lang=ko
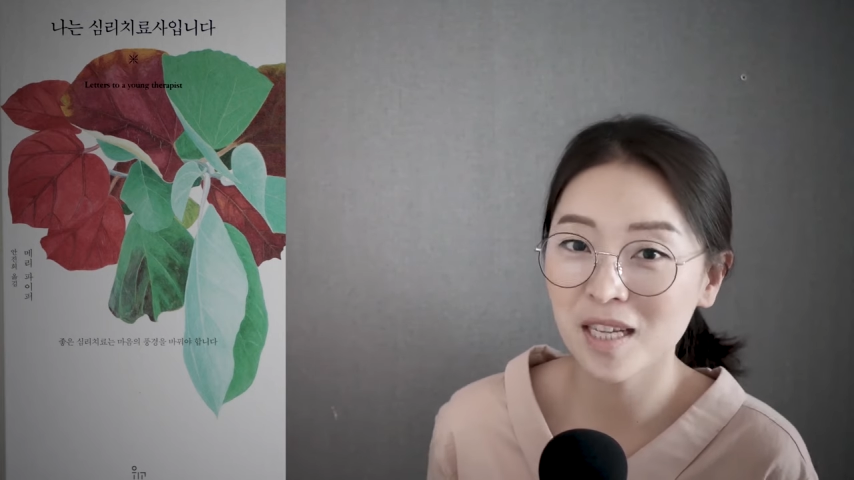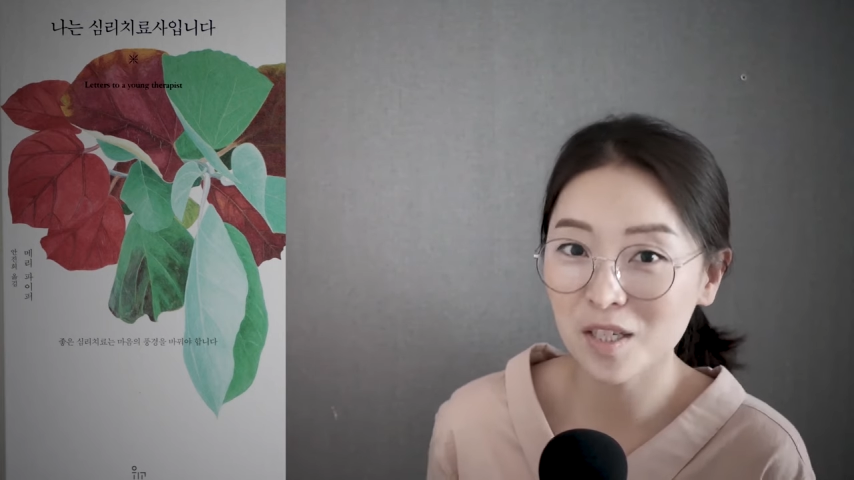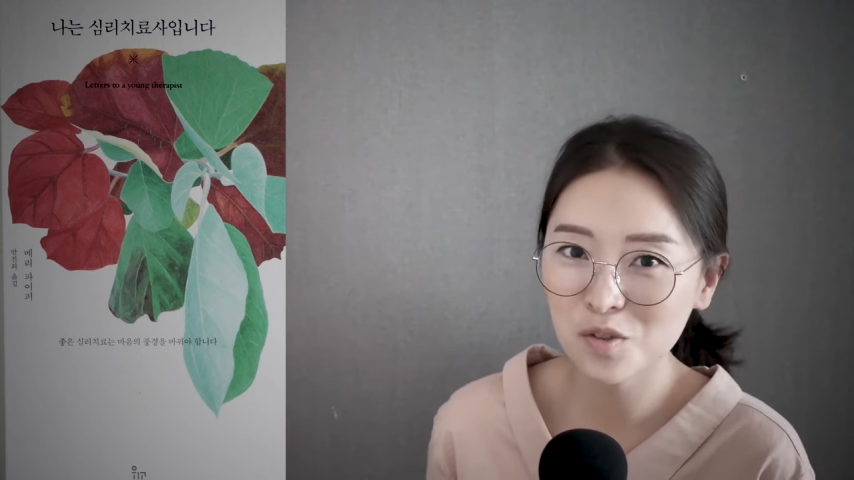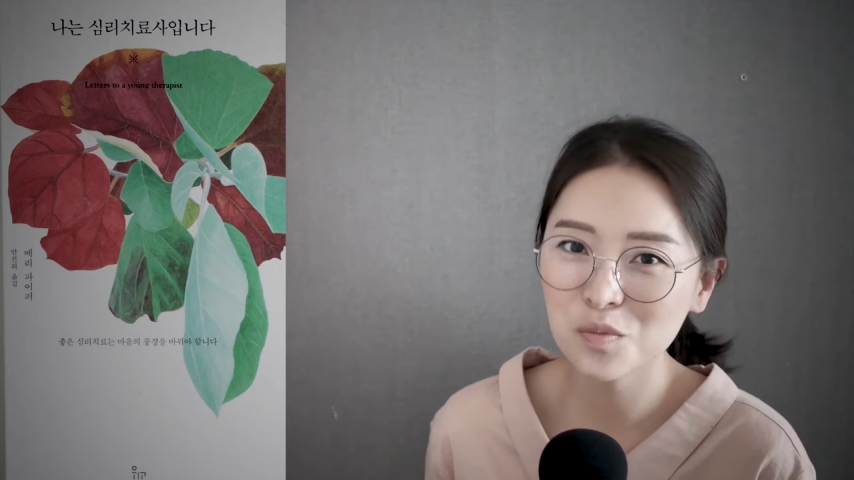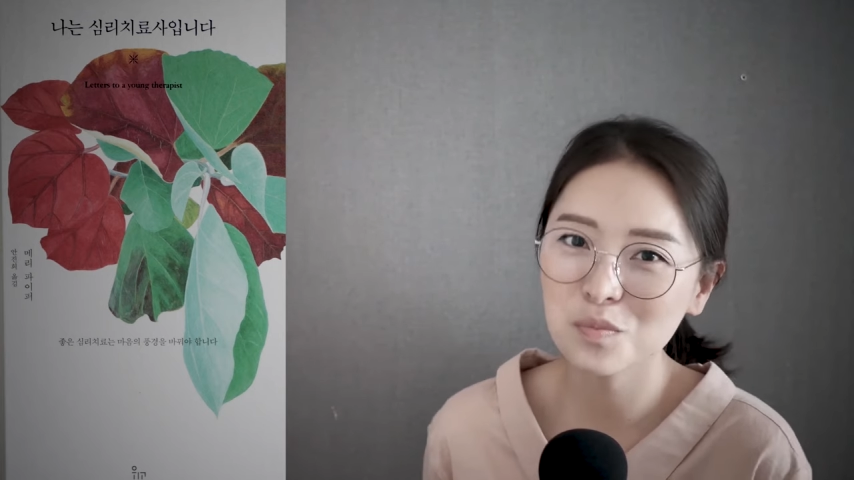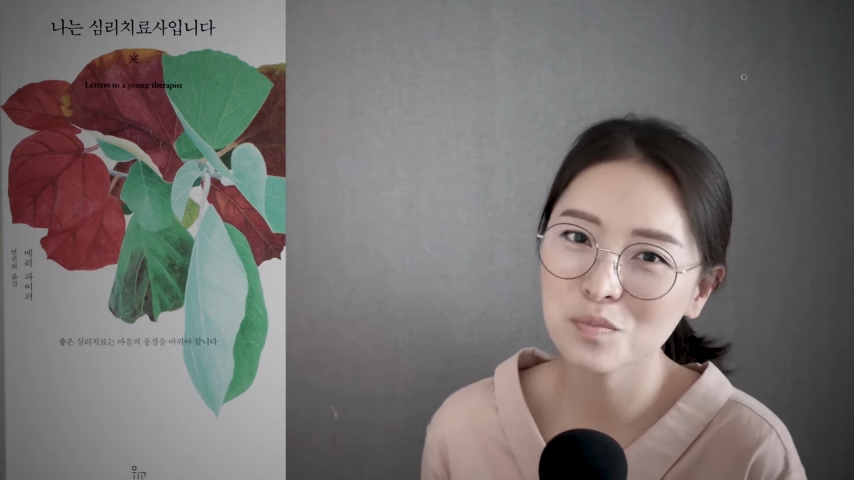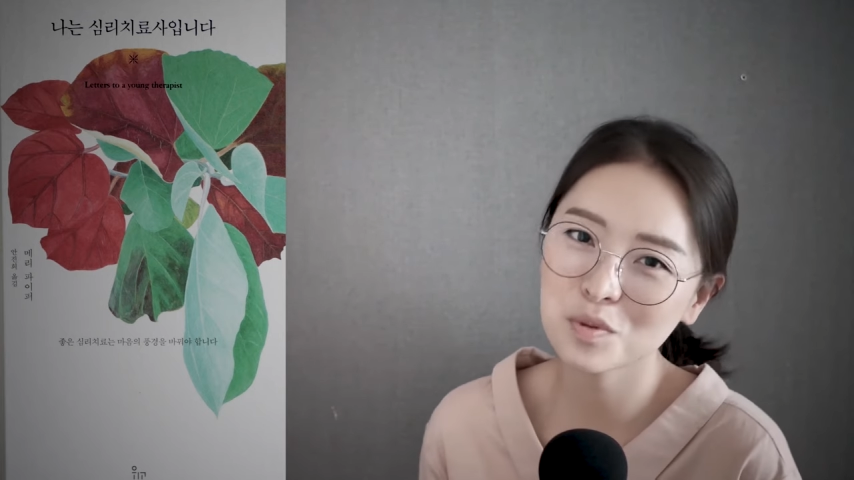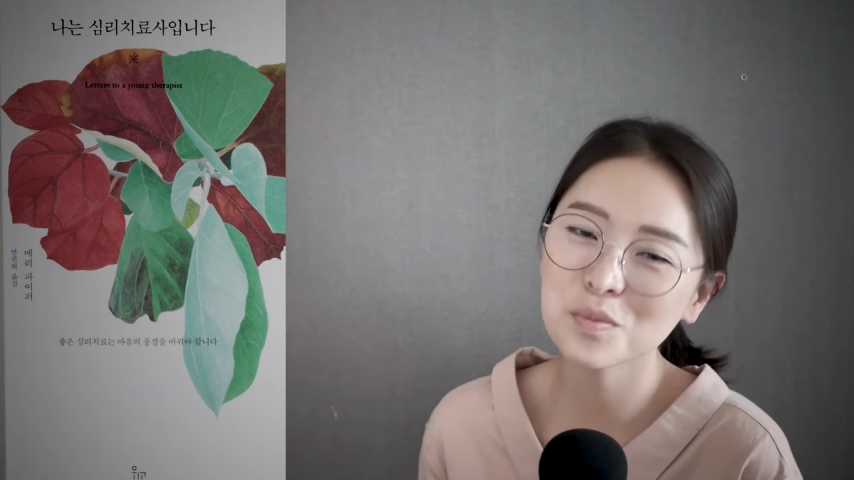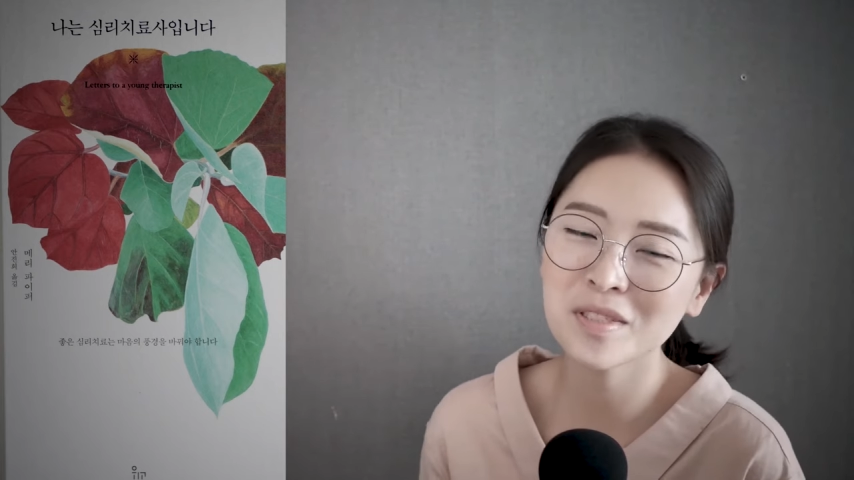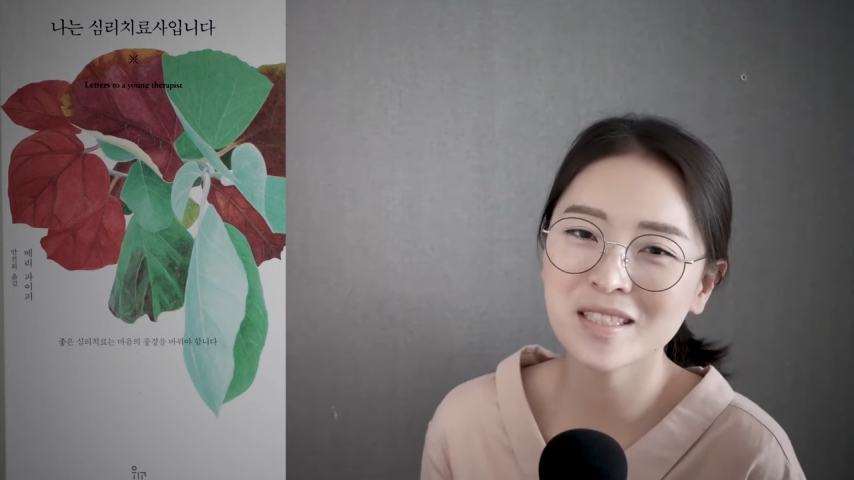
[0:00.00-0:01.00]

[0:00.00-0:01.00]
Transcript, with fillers: 다루는 부분이